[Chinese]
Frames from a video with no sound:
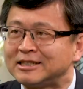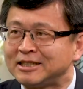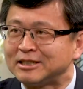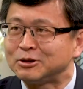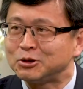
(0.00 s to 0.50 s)

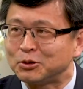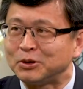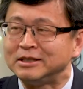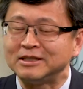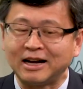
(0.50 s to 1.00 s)
钱
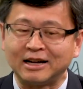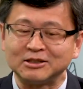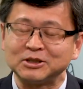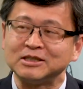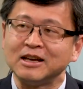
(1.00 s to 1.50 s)
存啊，
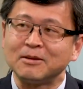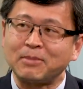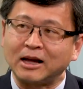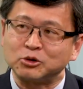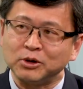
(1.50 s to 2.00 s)
就是。
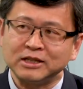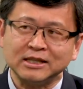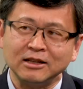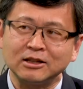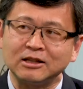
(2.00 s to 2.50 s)
啊，做一个
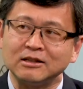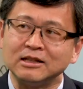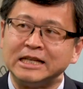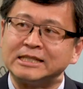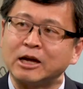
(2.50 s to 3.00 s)
像
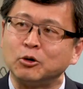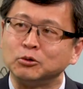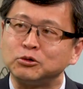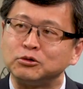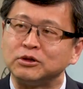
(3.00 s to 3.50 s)
理财工
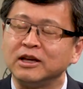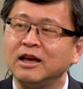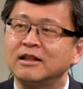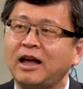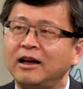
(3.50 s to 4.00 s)
具，
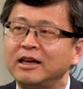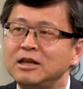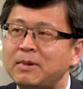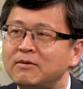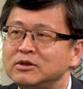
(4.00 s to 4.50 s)
嗯，它给你
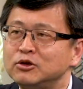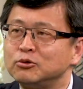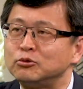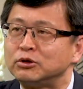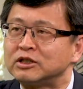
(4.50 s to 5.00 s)
百分之
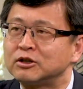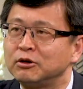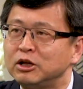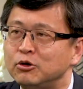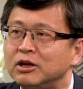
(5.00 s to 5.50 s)
五的收
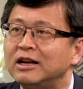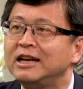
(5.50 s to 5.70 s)
益率，